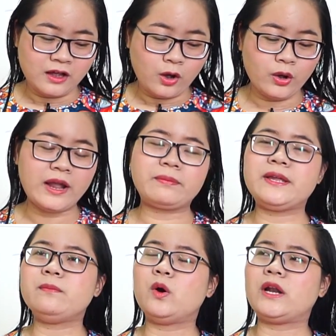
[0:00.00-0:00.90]
Hồi học
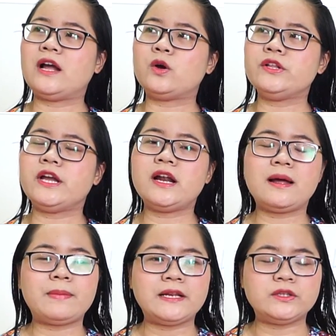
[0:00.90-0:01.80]
kỳ 1 là cô nhớ
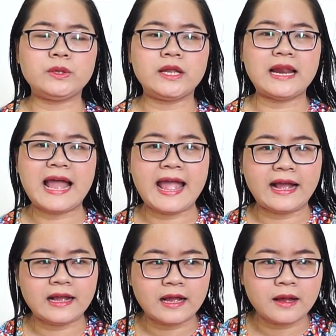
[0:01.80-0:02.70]
là bạn Tuyền là
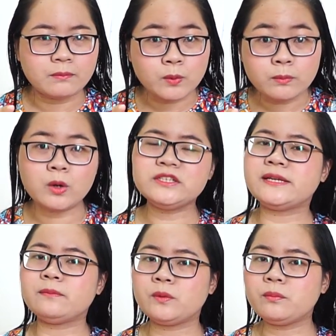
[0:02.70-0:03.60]
hạng 44 à,
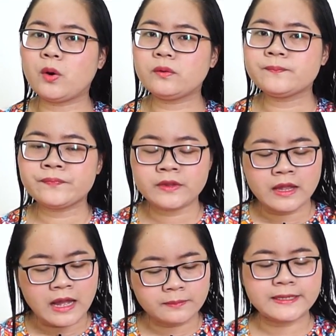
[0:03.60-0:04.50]
trên 44
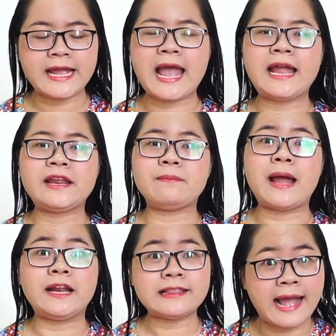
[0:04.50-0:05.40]
học kỳ 2 này
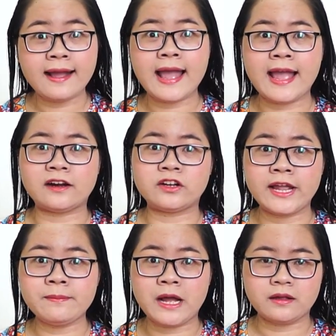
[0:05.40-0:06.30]
bạn đã thăng hạng rồi
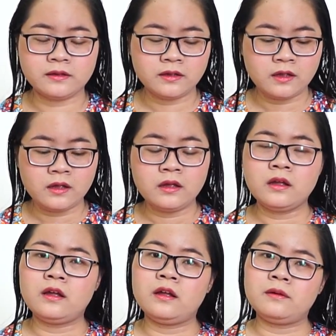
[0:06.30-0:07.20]
các em ạ
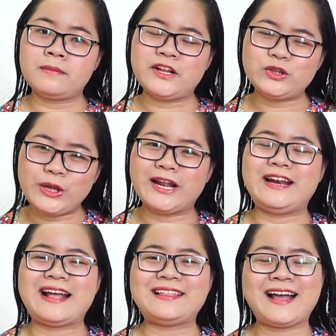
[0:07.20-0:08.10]
bạn
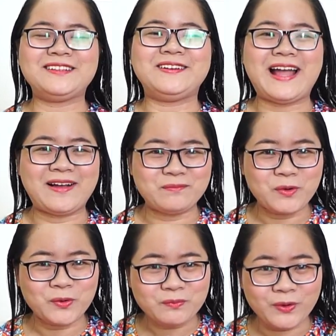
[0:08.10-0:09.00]
Tuyền đã thăng từ hạng
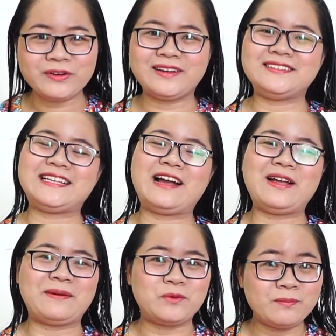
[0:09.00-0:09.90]
44 sang
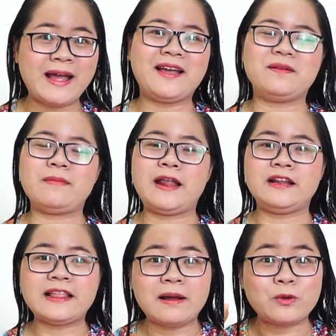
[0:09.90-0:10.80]
hạng 43 Bạn
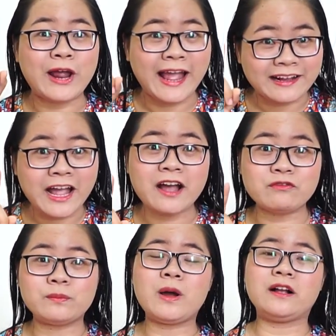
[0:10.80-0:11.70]
ấy thăng một hạng nha,
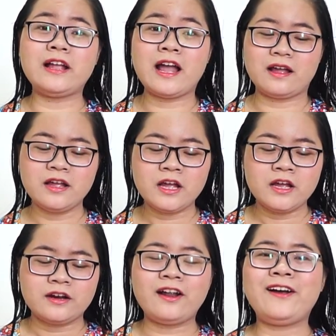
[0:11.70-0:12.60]
vượt bậc nha
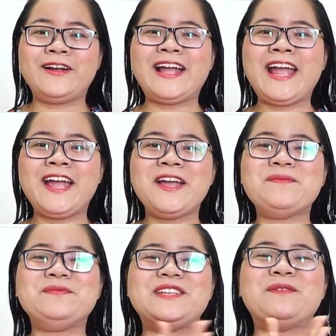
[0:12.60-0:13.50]
Rồi các
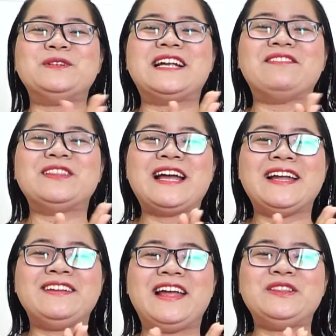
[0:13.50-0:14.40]
em, cho một tràng pháo
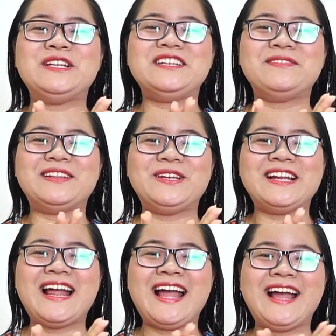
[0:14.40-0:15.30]
tay để tuyên dương bạn
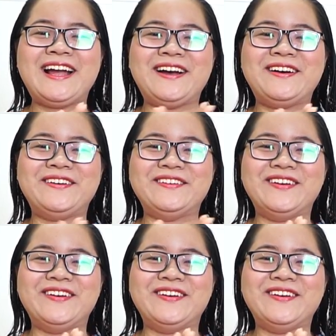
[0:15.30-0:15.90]
Tuyền nào